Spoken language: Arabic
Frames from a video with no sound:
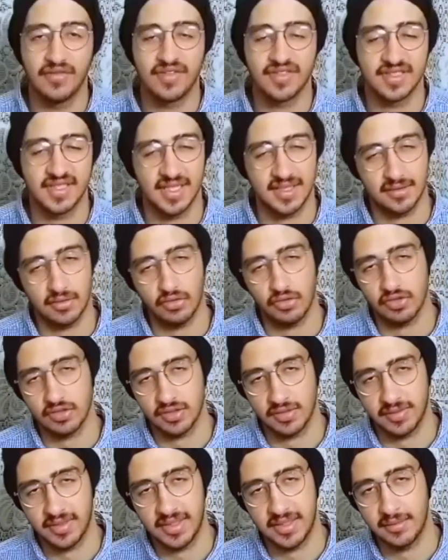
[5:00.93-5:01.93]
مقفز
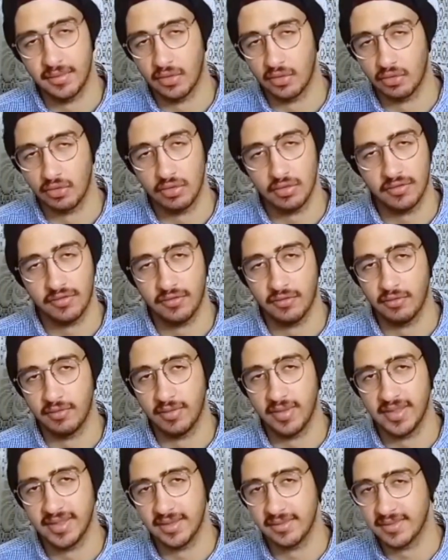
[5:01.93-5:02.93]
3.5 مللي موجود في
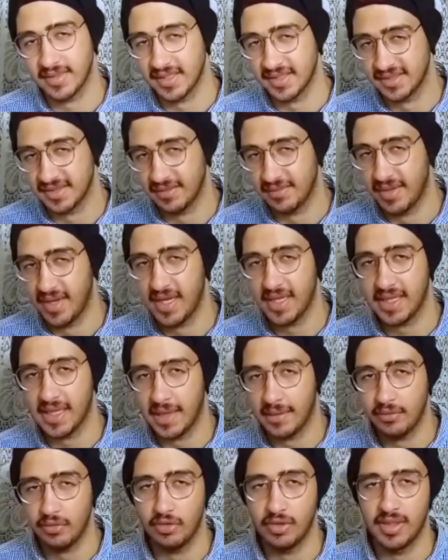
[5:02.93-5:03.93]
الموبايل ده بتاع السماعات
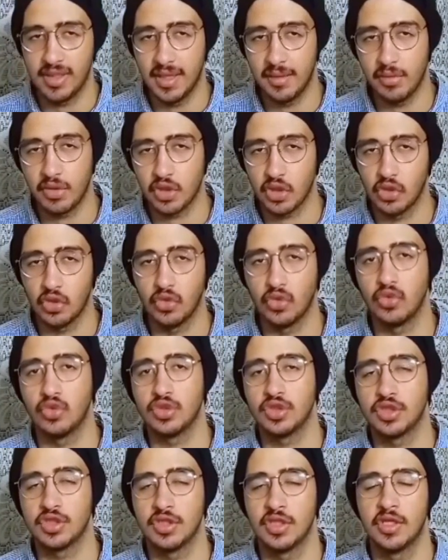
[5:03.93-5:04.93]
الحمد لله ما
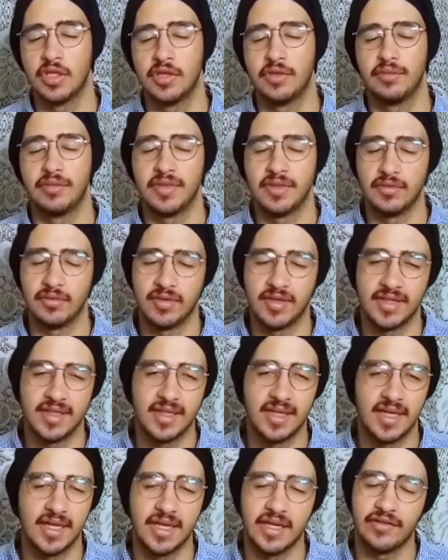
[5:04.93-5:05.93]
شالهوش من الموبايل
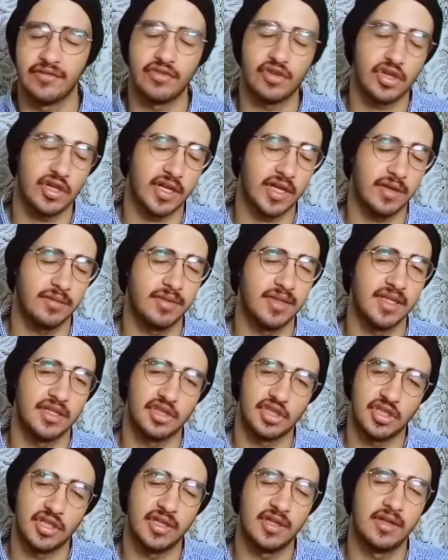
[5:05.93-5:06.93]
ده لان يعني في شركات
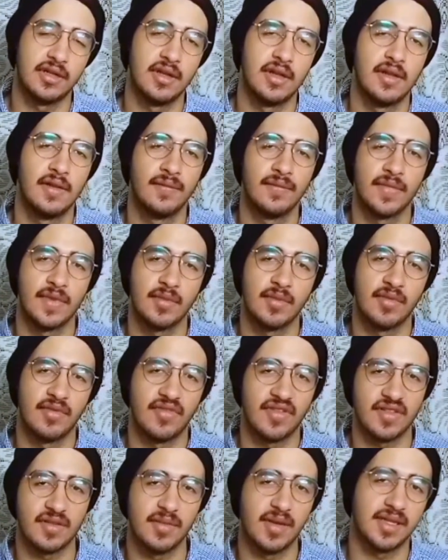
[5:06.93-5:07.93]
بدات تشيل
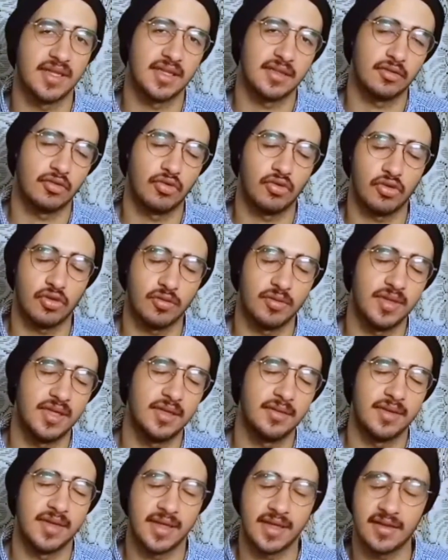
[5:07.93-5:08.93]
مقفز سماعات 3.5
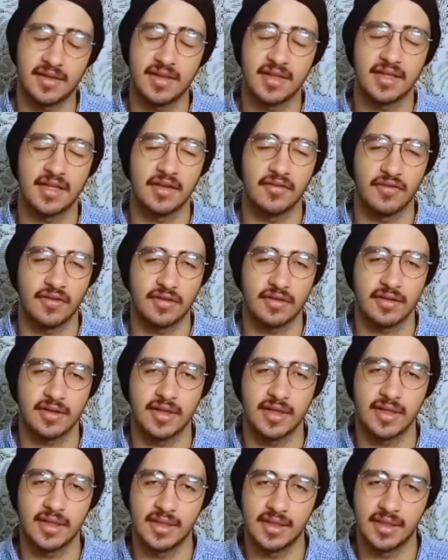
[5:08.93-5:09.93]
مللي من اجهزتها
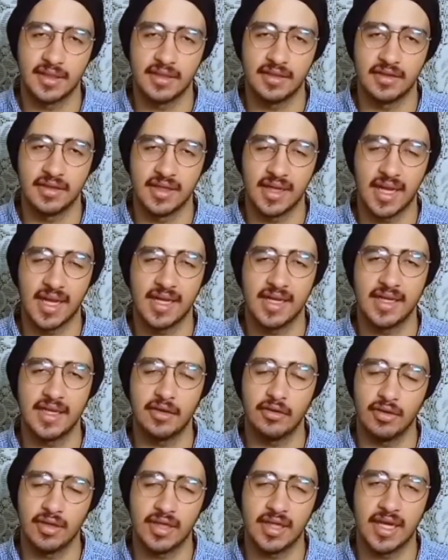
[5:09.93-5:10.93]
الفتره
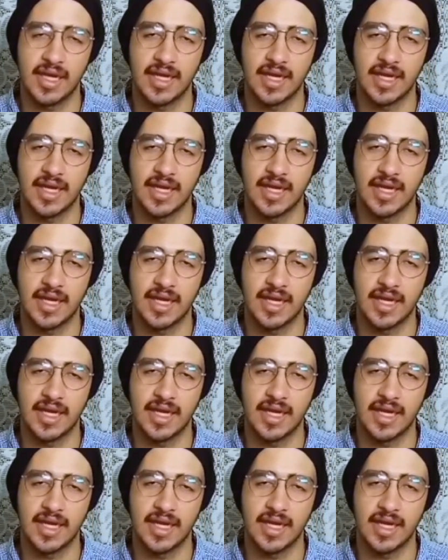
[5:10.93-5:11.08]
الحاليه واللي